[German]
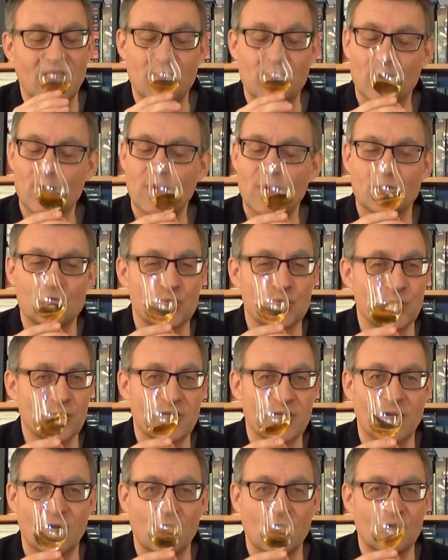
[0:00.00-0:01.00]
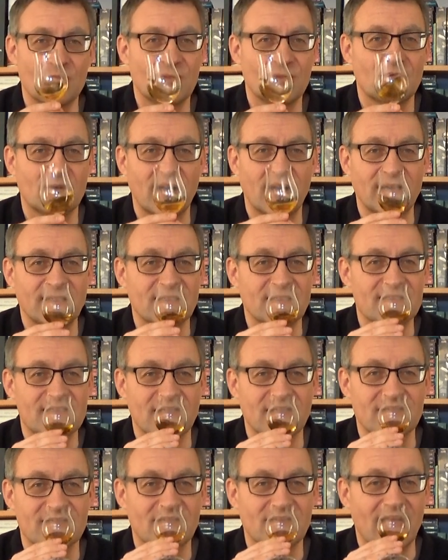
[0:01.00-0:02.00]
Immer noch ein schöner Rauch, ein
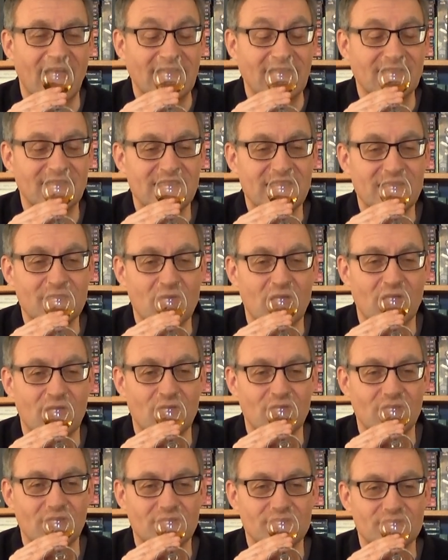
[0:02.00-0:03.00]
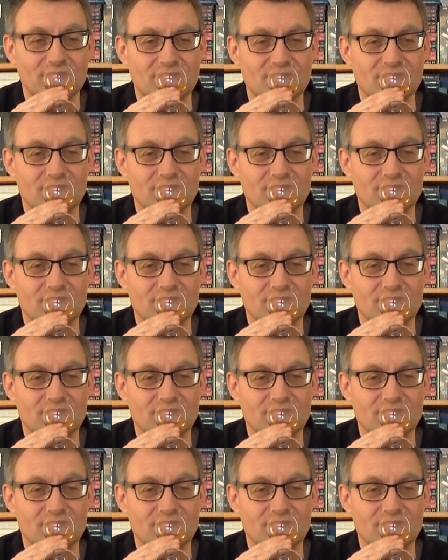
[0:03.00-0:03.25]
dezenter, angenehmer Rauch.